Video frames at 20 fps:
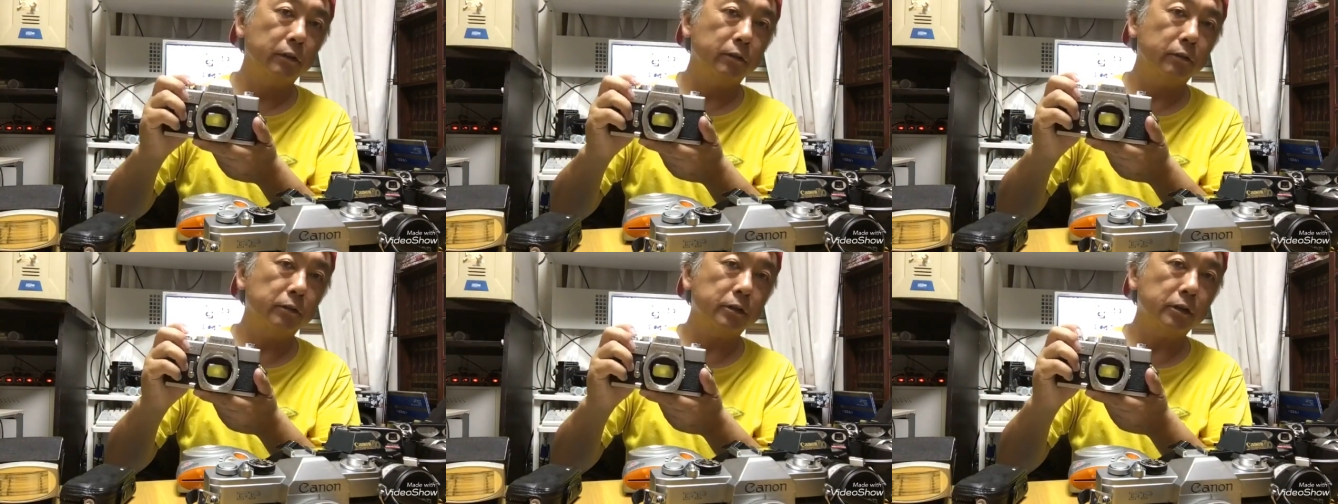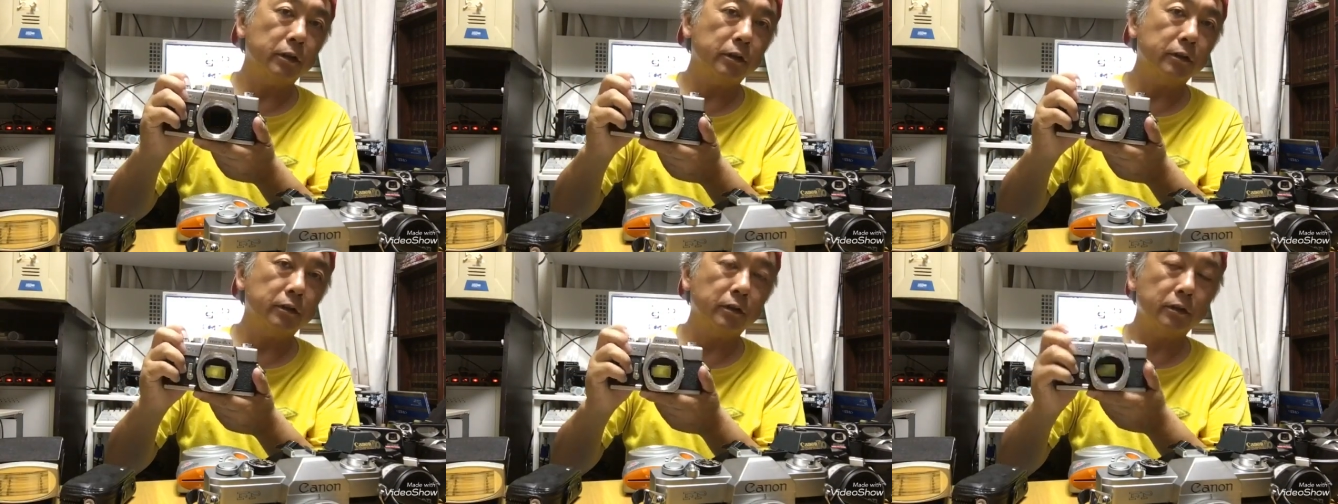
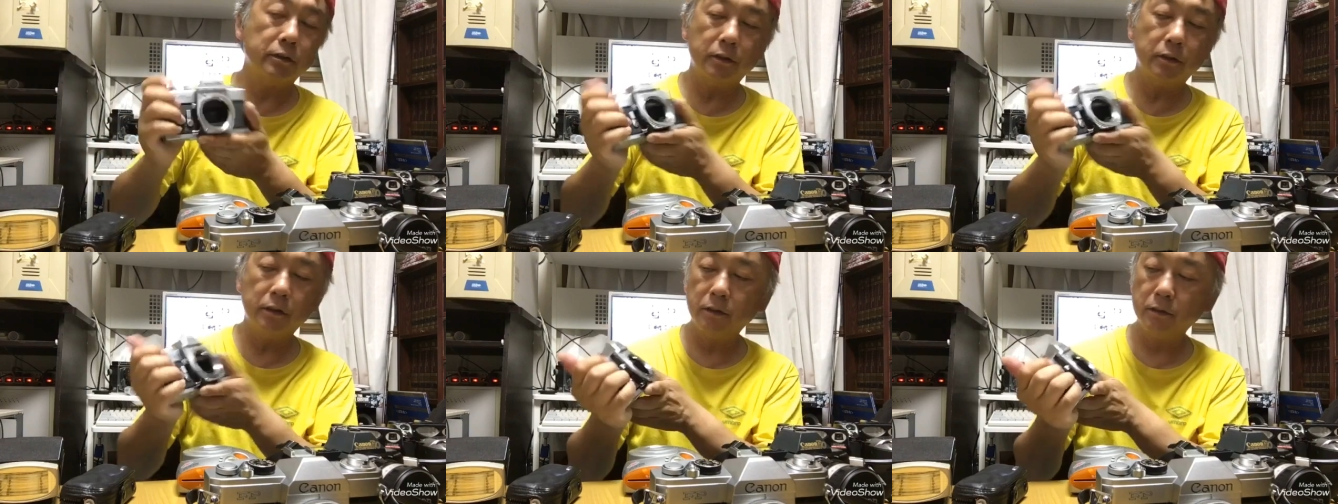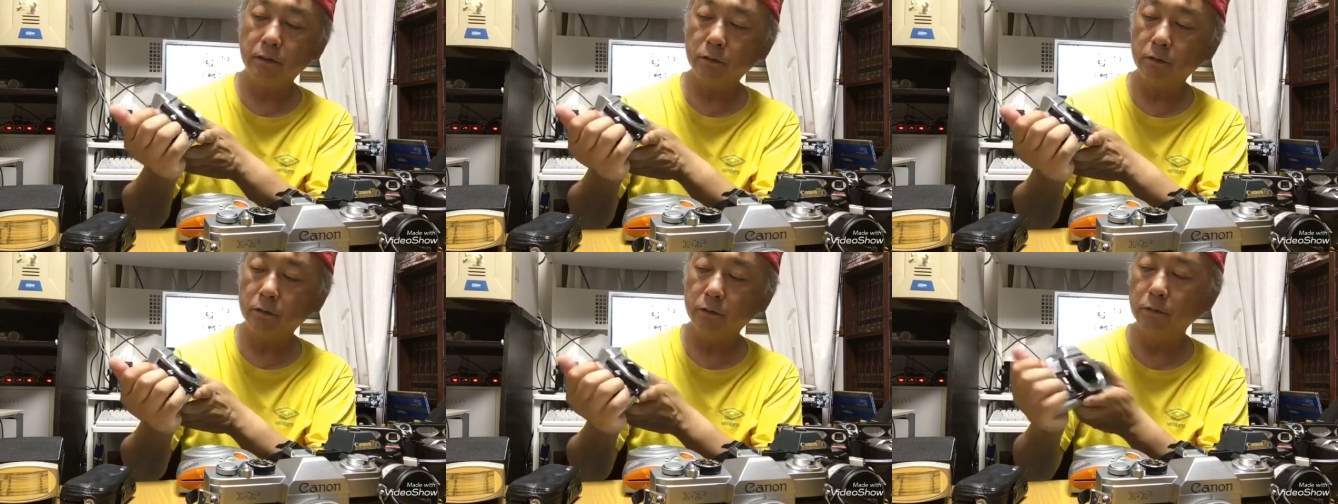シャッター
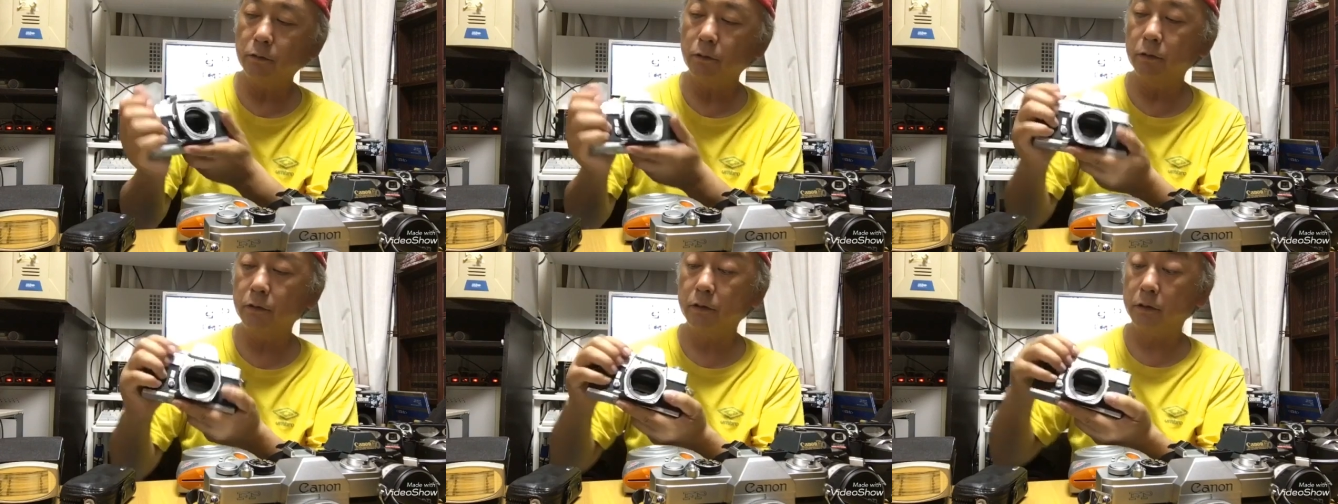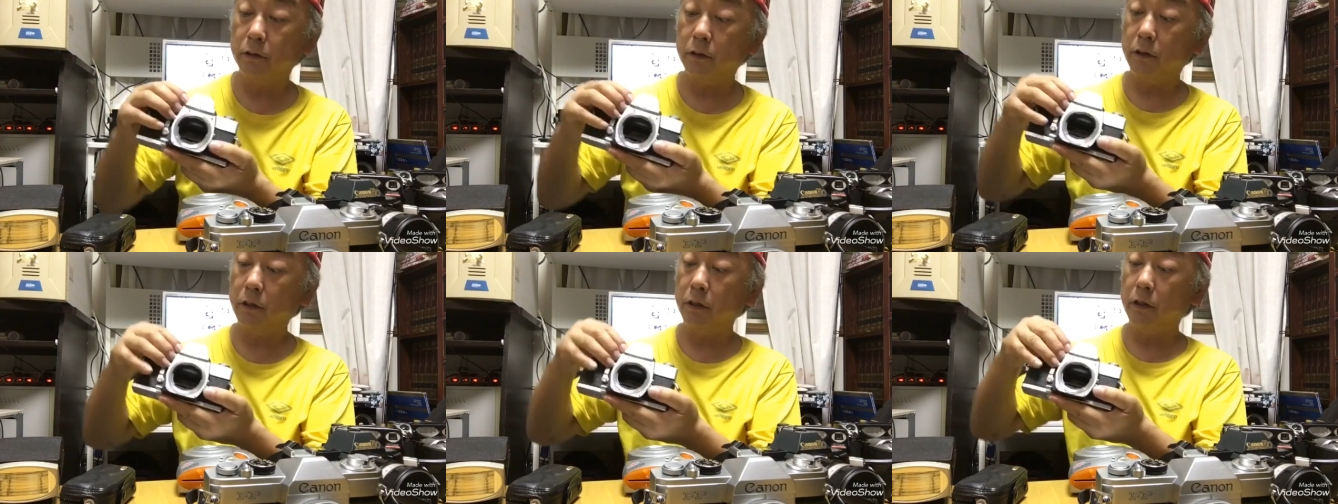全速
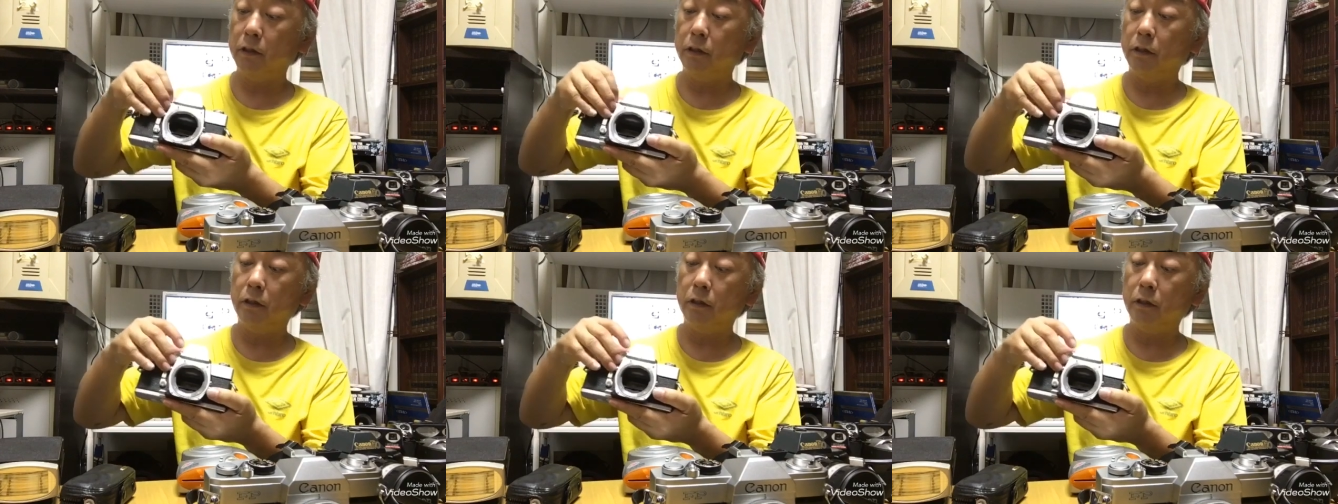OK